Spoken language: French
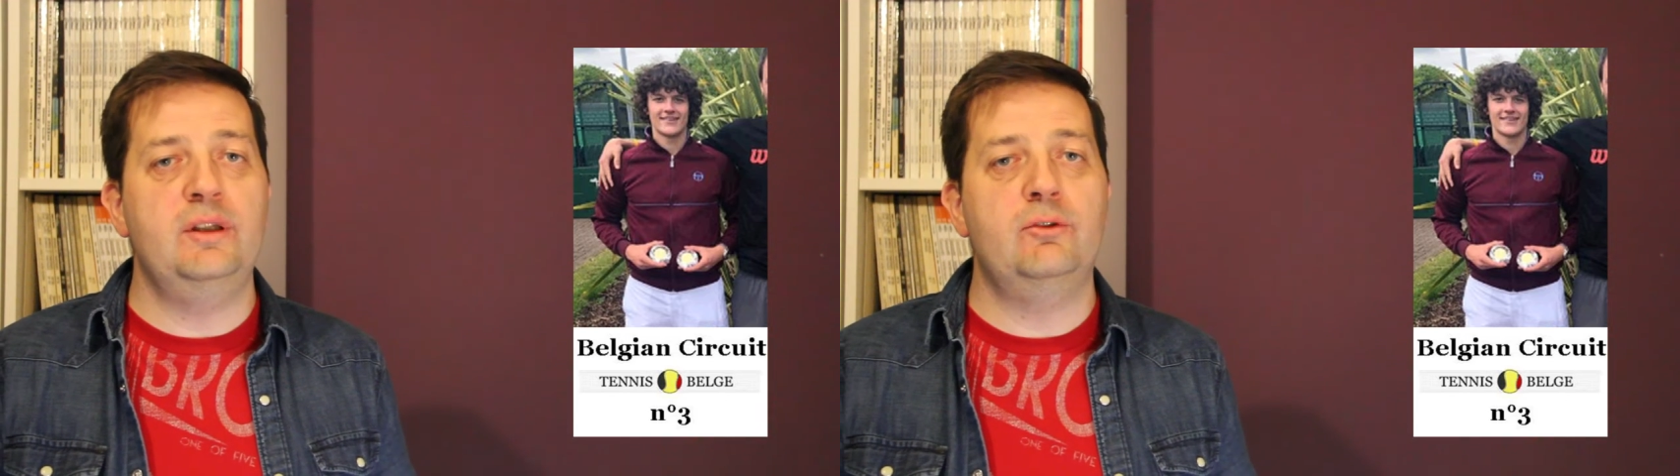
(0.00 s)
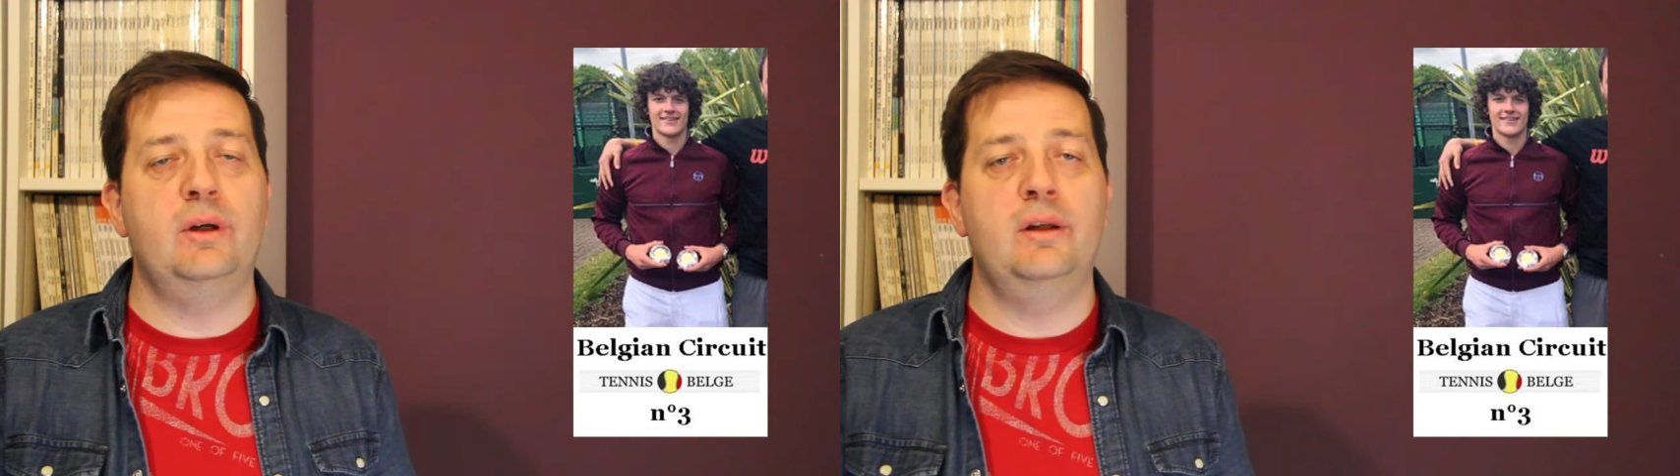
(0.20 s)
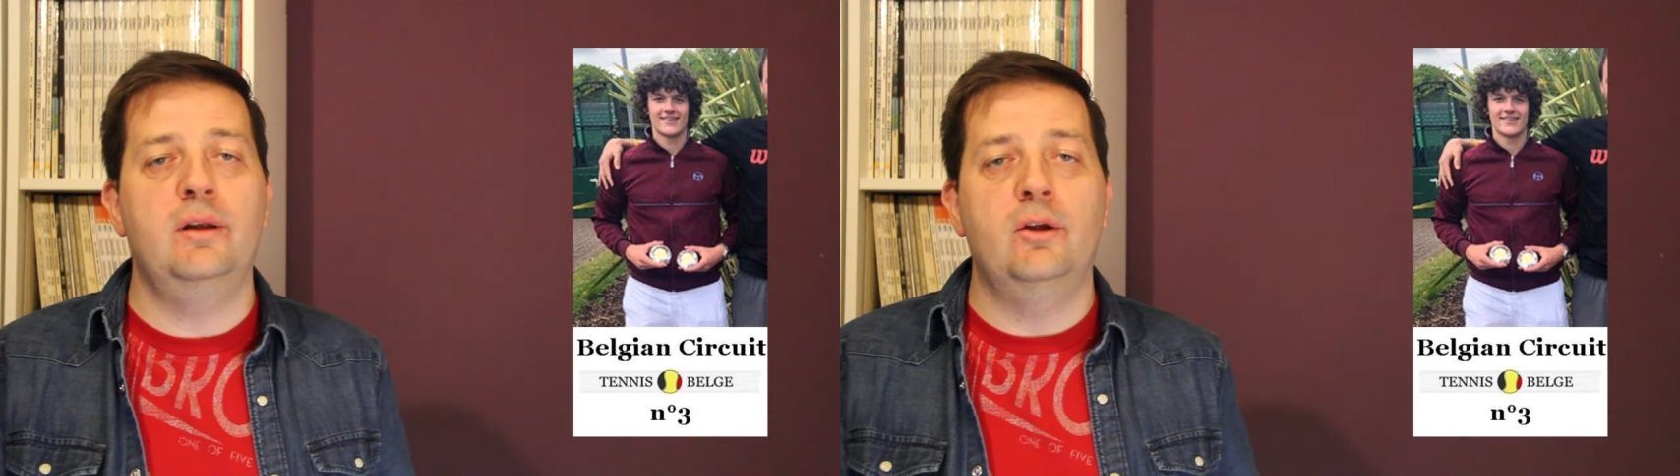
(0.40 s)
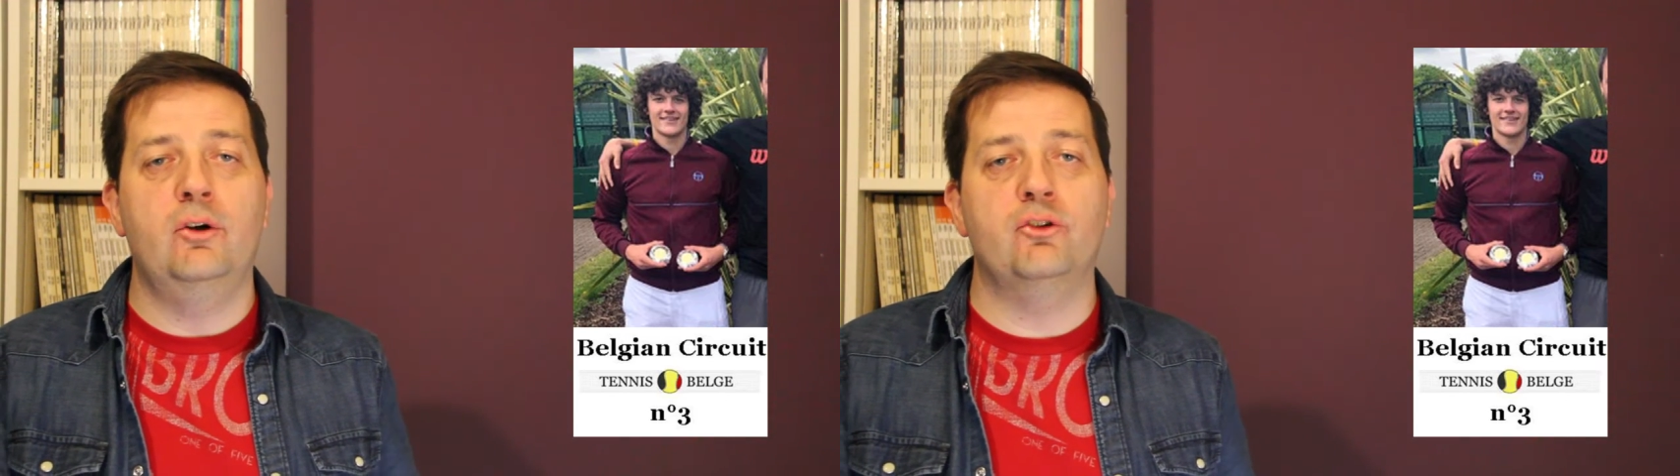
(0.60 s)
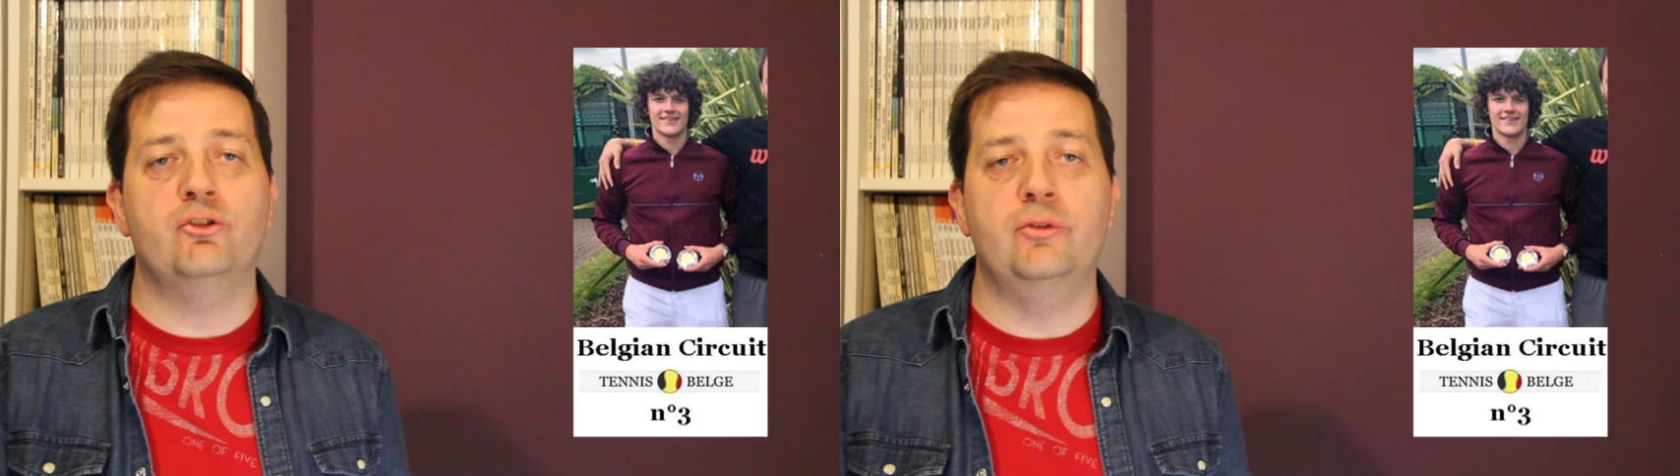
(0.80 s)
étoile
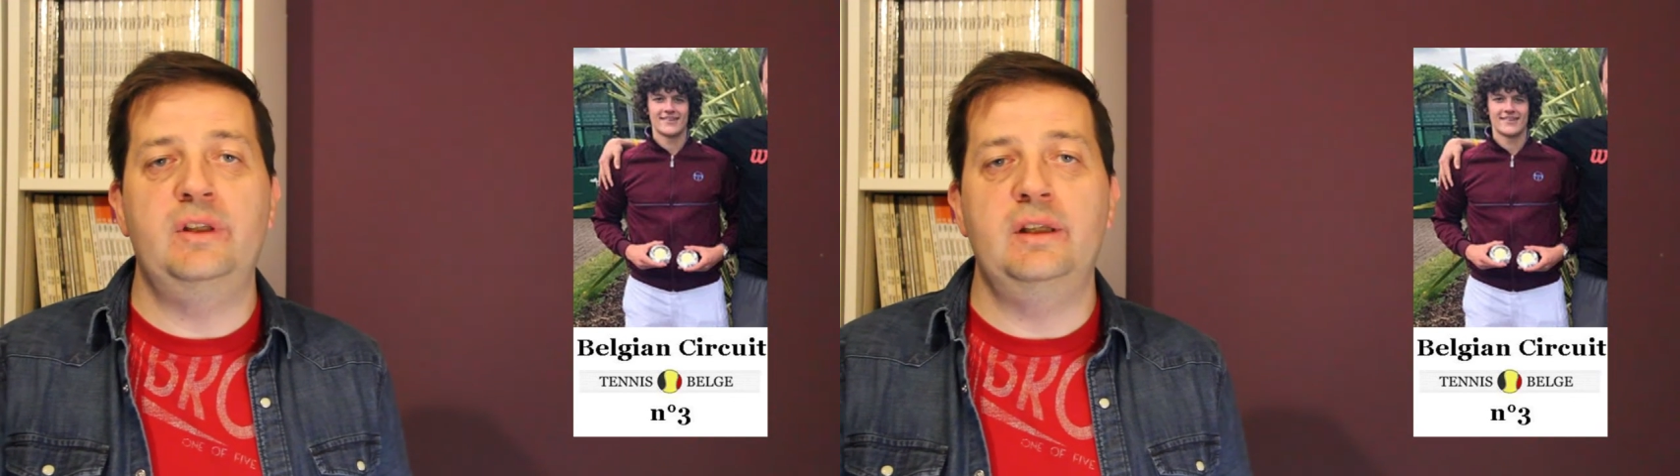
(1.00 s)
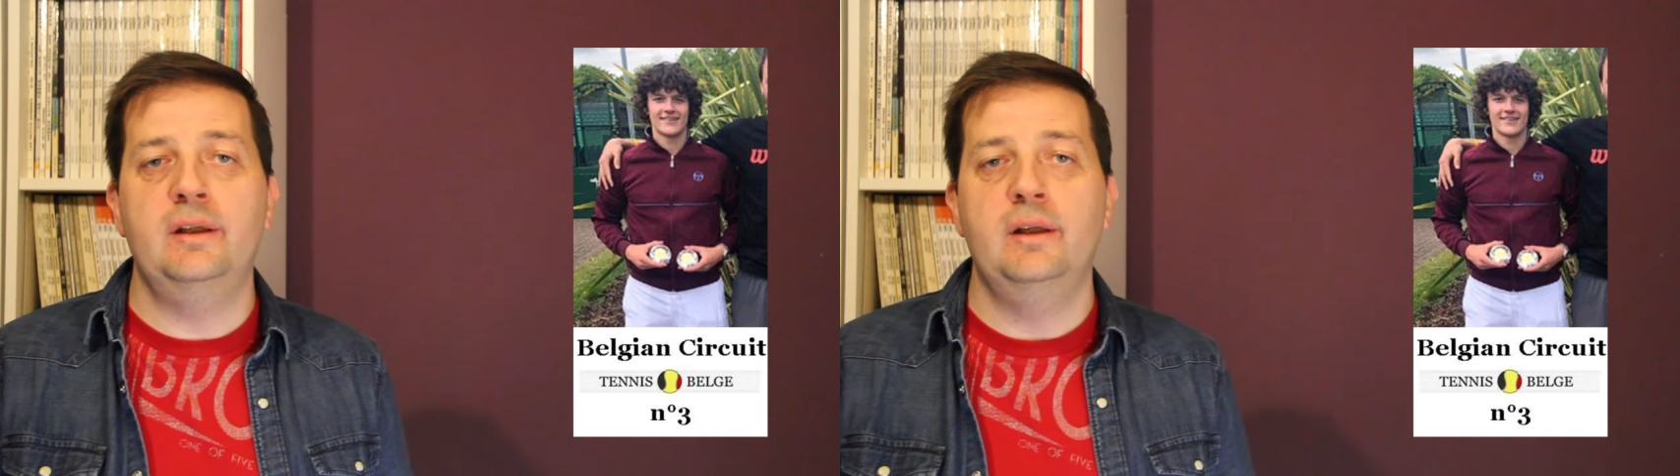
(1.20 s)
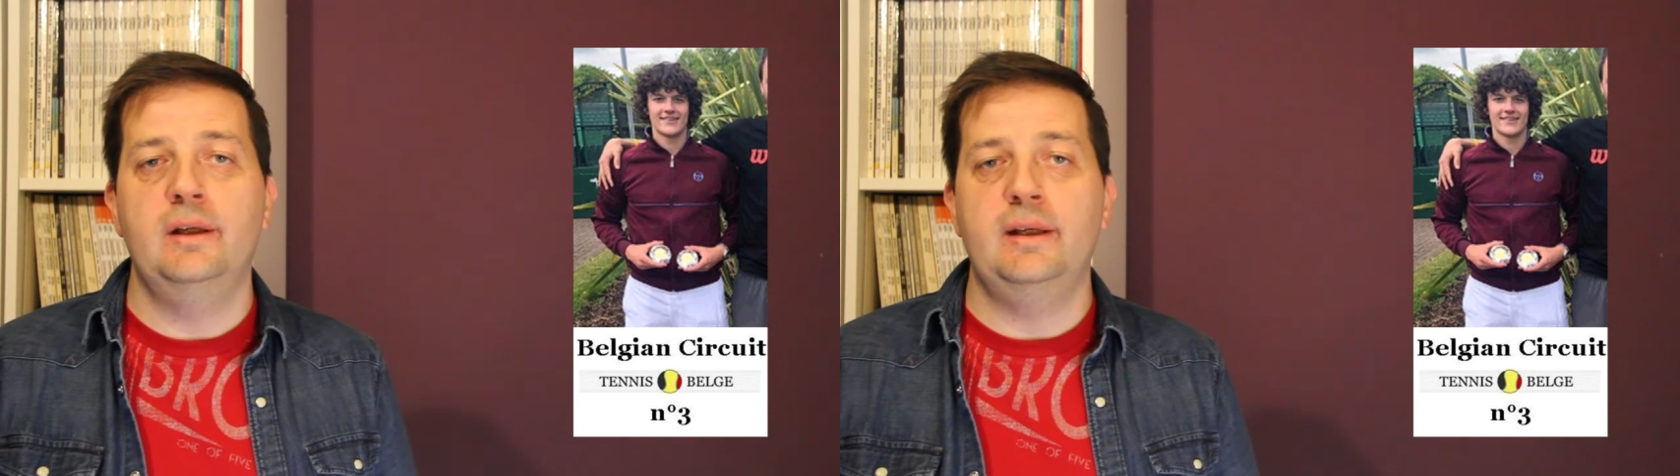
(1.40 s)
en janvier,